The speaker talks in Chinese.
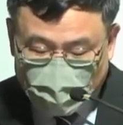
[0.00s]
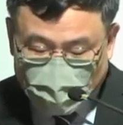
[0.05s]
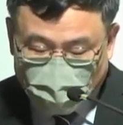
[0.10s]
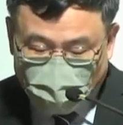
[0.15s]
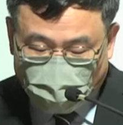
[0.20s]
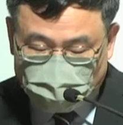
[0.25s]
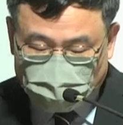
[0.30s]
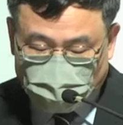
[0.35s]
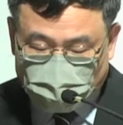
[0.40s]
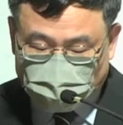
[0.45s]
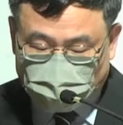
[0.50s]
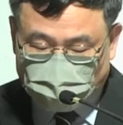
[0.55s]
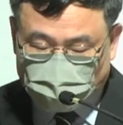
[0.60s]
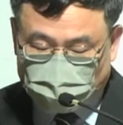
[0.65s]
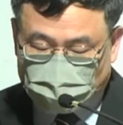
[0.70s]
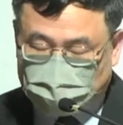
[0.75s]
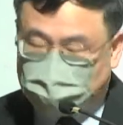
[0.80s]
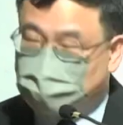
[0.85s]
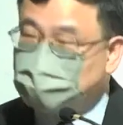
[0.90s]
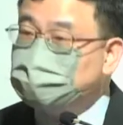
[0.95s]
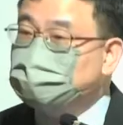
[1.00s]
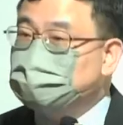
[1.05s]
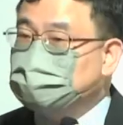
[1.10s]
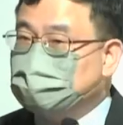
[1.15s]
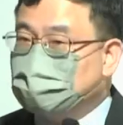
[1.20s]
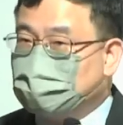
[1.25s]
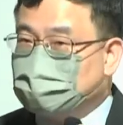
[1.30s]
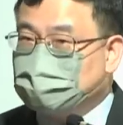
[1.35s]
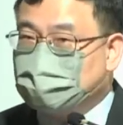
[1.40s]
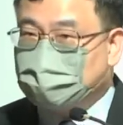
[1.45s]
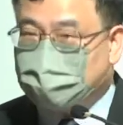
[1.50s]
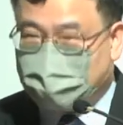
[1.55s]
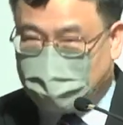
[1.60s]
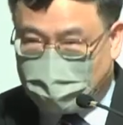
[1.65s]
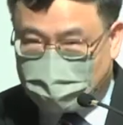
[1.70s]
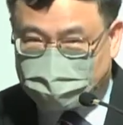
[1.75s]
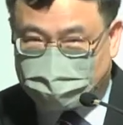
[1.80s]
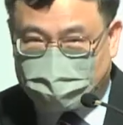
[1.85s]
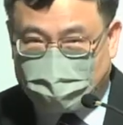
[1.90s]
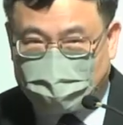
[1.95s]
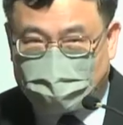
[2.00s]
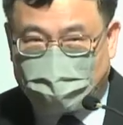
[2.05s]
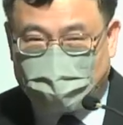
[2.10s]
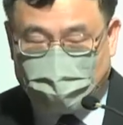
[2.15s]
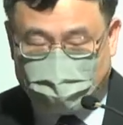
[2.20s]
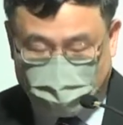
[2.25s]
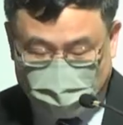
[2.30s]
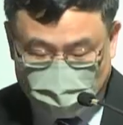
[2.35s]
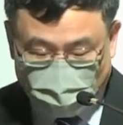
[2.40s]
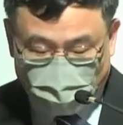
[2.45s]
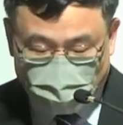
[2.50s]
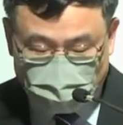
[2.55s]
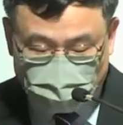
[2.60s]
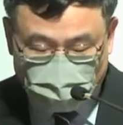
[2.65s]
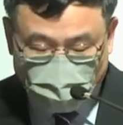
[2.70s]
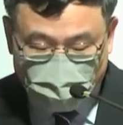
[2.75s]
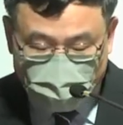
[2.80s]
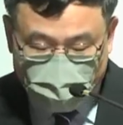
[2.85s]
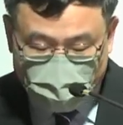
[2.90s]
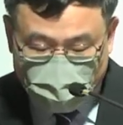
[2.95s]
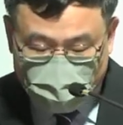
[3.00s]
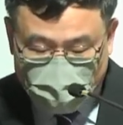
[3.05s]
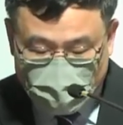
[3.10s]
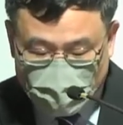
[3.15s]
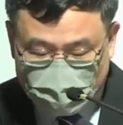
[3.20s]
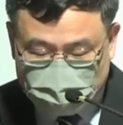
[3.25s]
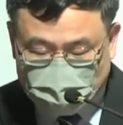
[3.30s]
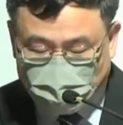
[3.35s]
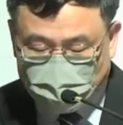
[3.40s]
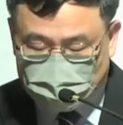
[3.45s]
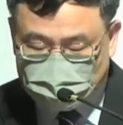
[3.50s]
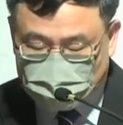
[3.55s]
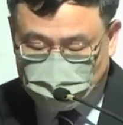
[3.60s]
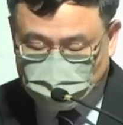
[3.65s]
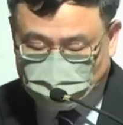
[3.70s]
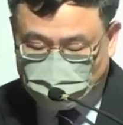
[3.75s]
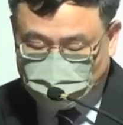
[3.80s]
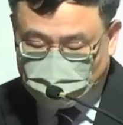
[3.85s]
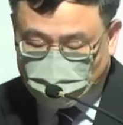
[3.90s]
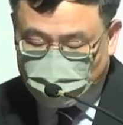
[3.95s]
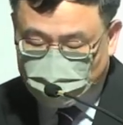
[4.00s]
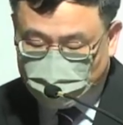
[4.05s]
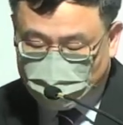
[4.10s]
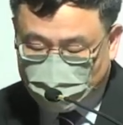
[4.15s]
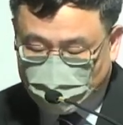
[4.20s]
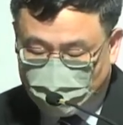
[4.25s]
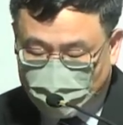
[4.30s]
或者是移民啊，来来到香港，来到我们身边，在我们社区中。